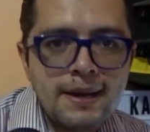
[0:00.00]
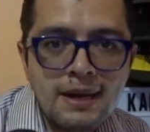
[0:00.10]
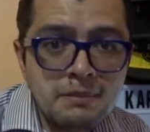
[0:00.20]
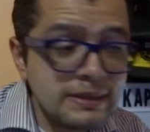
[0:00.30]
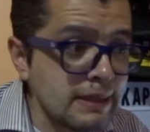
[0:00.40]

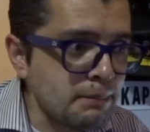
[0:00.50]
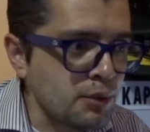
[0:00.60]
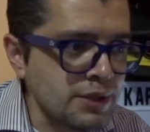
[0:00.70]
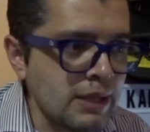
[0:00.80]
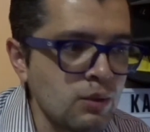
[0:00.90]
Realmente el
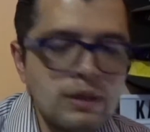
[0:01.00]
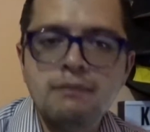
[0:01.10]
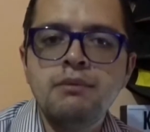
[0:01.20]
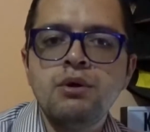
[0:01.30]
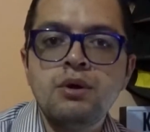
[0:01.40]
portal no
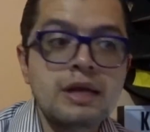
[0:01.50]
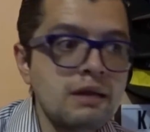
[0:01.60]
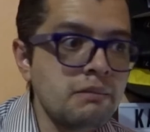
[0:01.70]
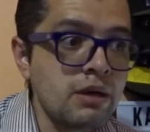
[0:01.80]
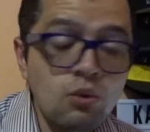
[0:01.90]
cambió,
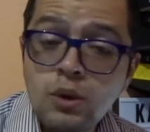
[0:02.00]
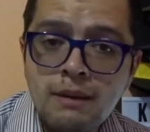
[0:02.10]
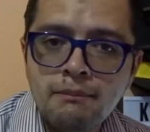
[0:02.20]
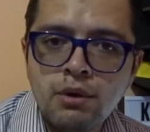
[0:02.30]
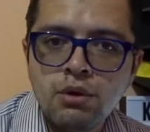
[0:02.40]
ni el menú
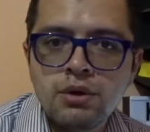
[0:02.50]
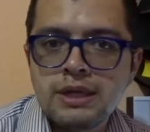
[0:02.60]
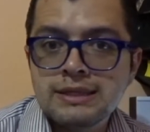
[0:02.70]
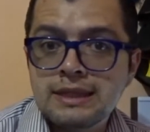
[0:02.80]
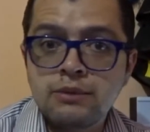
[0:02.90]
cambió,
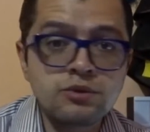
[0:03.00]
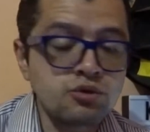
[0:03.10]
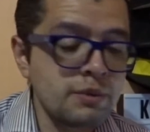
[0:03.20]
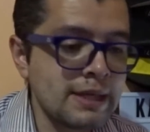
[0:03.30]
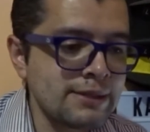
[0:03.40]
ni es que no
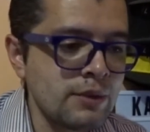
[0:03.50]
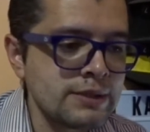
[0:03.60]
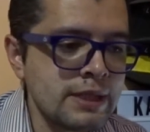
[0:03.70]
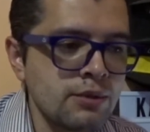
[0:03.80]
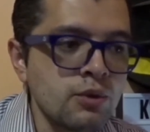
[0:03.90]
estuviera
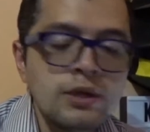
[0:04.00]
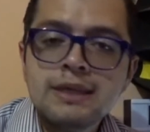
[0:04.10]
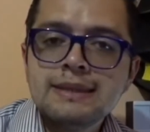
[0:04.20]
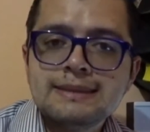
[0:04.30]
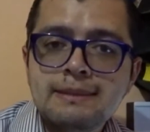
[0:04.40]
actualizado.
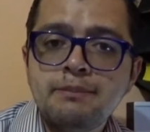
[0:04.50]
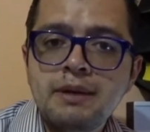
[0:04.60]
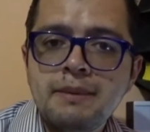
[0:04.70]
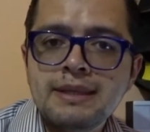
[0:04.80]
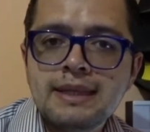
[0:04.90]

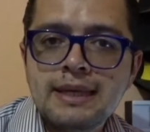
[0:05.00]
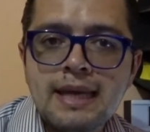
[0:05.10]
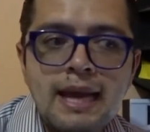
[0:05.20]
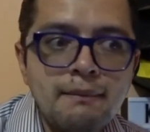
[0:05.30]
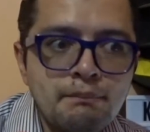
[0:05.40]

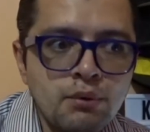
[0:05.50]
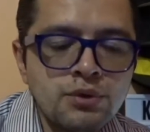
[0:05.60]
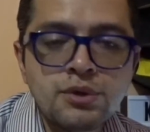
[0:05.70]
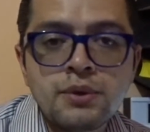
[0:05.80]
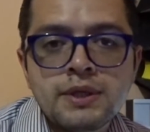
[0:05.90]
Simplemente el
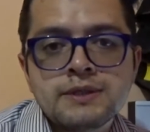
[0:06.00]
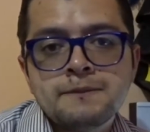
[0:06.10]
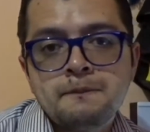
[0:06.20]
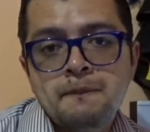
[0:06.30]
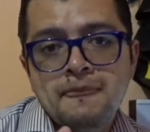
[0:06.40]
punto
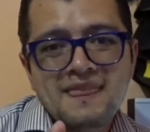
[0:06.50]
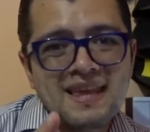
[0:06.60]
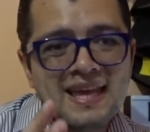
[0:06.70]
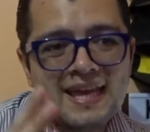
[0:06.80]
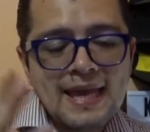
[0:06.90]
es
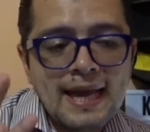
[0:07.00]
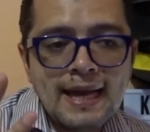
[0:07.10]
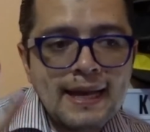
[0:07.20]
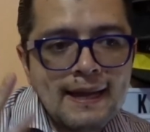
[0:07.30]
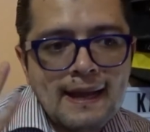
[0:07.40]
que
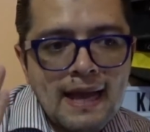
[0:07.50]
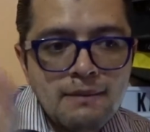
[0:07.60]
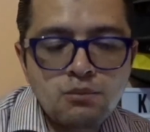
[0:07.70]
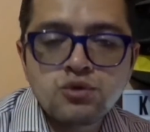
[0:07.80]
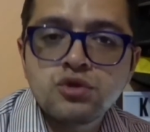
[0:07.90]

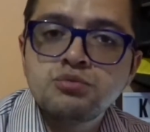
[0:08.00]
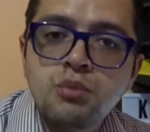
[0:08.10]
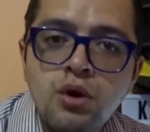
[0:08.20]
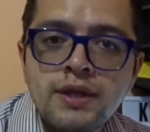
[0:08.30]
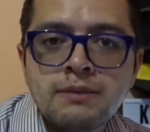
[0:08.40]
hay muchos
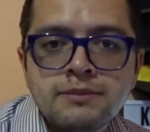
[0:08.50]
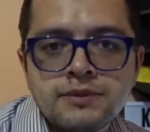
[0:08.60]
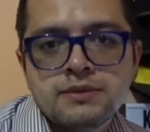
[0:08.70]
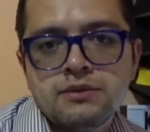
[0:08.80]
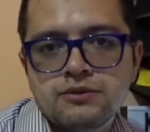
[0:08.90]

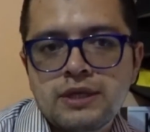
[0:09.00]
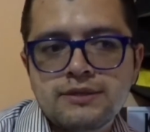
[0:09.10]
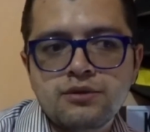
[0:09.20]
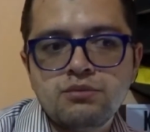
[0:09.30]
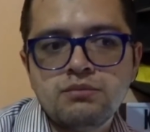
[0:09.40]
modems, o
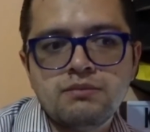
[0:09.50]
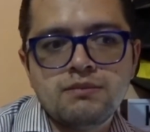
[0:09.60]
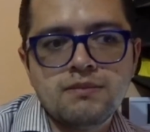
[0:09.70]
sea, son